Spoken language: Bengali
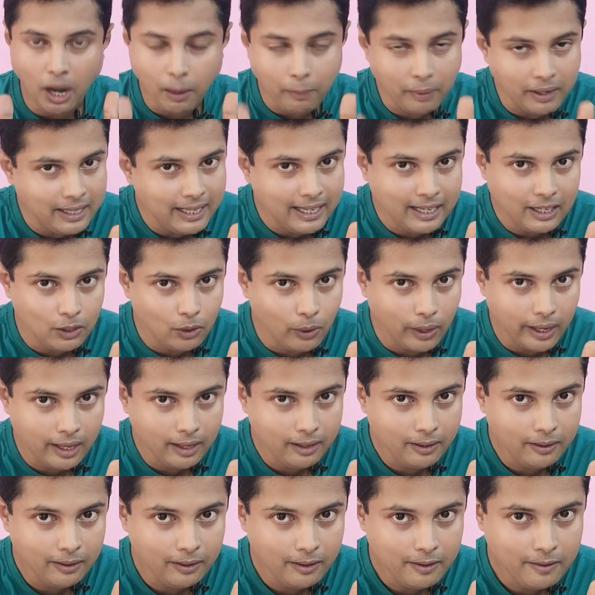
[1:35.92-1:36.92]
ড্রামাটিক নয়
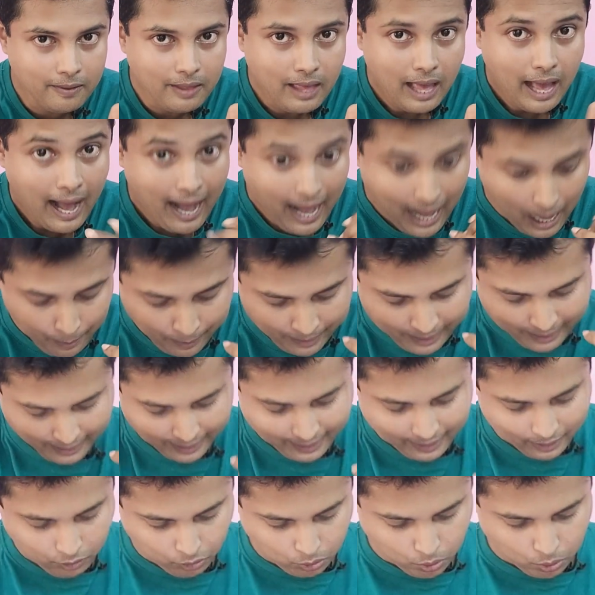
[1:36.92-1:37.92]
আবার
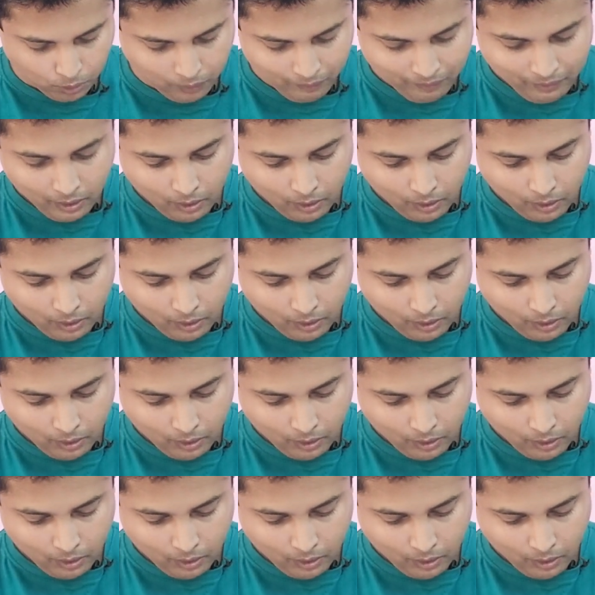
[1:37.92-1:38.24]
এটা কিন্তু